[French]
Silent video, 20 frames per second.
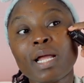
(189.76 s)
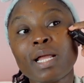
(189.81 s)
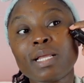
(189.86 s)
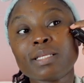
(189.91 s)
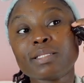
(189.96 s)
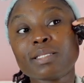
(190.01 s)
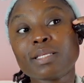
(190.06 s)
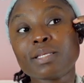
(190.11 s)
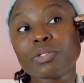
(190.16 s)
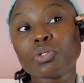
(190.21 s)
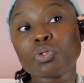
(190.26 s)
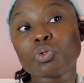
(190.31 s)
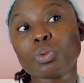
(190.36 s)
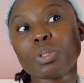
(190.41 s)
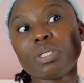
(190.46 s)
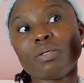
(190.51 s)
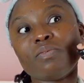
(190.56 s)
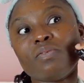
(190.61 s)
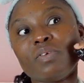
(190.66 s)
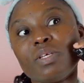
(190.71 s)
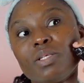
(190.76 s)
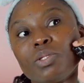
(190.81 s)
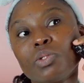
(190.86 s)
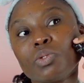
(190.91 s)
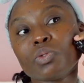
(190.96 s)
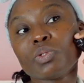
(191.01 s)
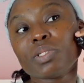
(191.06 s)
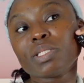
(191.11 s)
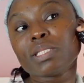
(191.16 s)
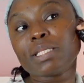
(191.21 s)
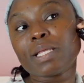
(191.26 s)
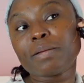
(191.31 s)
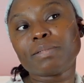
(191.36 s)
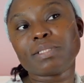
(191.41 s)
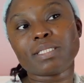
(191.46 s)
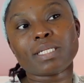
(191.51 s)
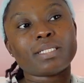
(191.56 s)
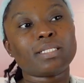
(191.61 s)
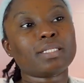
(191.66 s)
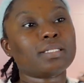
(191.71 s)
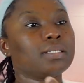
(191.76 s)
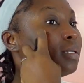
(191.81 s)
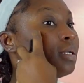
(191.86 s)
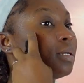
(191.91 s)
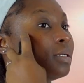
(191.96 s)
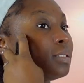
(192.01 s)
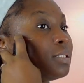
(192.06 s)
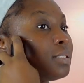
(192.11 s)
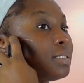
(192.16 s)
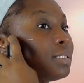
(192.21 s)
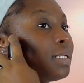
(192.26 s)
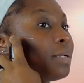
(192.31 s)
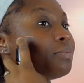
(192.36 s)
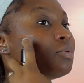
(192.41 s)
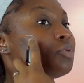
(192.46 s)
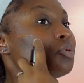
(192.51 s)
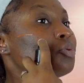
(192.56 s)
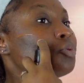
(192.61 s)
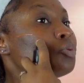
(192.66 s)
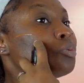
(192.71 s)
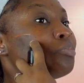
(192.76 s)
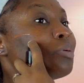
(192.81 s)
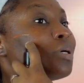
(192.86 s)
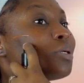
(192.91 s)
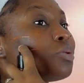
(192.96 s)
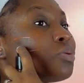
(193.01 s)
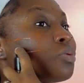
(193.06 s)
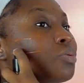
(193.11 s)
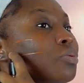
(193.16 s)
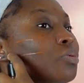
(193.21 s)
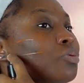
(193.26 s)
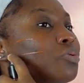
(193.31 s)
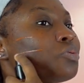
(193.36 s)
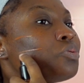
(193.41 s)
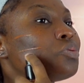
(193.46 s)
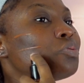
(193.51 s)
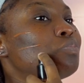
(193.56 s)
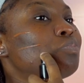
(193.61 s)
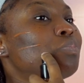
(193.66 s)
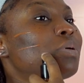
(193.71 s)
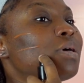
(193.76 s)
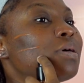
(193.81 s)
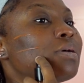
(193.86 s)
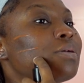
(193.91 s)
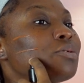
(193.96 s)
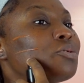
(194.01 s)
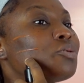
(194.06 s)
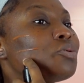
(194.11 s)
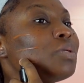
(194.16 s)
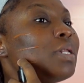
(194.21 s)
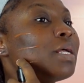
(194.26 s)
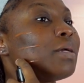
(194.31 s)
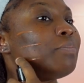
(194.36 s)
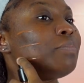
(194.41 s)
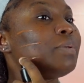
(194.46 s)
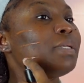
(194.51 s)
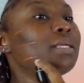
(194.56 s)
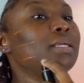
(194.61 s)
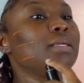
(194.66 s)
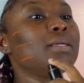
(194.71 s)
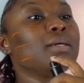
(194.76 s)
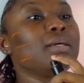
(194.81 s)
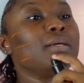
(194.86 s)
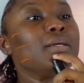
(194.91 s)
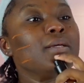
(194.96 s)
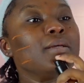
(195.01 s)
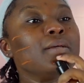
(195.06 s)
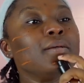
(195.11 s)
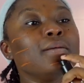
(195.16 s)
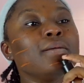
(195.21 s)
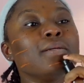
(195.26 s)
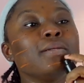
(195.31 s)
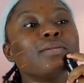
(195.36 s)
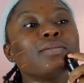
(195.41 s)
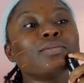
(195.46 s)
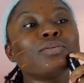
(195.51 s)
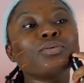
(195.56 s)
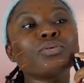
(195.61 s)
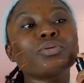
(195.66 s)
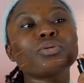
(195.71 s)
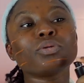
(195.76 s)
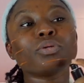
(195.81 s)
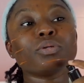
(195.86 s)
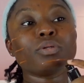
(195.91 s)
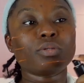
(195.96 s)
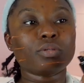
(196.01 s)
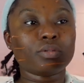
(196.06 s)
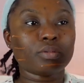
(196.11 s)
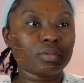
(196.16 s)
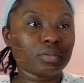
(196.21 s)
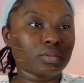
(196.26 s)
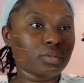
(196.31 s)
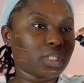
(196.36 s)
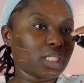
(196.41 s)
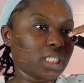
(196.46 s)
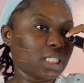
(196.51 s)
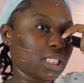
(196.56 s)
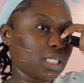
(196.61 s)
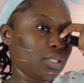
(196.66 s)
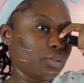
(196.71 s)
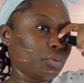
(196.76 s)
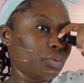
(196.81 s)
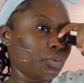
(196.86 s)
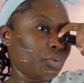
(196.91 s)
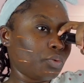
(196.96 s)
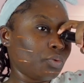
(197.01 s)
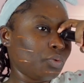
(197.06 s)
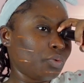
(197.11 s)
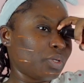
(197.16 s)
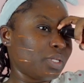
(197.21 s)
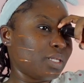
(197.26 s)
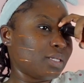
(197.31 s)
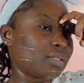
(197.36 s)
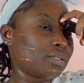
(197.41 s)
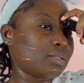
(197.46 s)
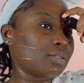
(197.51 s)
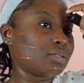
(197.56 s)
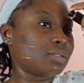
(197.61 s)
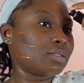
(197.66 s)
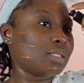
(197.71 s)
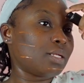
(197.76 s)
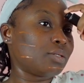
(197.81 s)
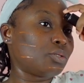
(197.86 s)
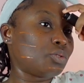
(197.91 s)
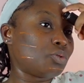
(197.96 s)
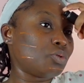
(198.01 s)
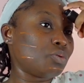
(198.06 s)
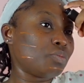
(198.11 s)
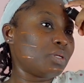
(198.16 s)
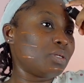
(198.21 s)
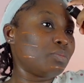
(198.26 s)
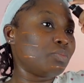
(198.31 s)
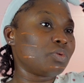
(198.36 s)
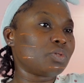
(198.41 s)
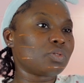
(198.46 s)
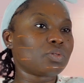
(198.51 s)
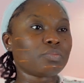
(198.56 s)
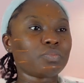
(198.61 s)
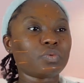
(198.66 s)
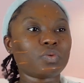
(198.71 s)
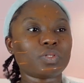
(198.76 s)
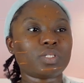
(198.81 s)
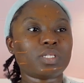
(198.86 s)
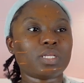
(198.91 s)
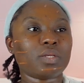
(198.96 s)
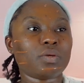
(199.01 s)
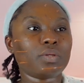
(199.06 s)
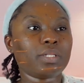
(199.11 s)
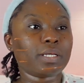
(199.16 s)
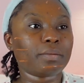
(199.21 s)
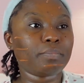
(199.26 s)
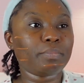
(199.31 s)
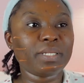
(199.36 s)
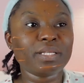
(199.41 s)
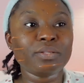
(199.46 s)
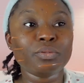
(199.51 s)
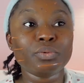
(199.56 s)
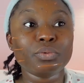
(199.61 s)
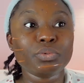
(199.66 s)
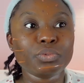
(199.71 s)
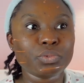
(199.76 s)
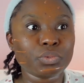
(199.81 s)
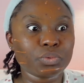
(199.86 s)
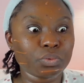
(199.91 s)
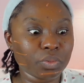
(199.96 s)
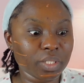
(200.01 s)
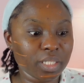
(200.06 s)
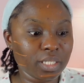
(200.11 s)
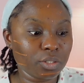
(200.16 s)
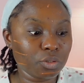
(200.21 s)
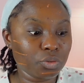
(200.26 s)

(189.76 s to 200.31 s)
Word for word: assez suivie sur Snapchat. Euh, Snap, je suis pas je suis pas sur l'appli. Donc euh, j'ai aucune connaissance là-dessus, mais il me semble que c'est une appli de story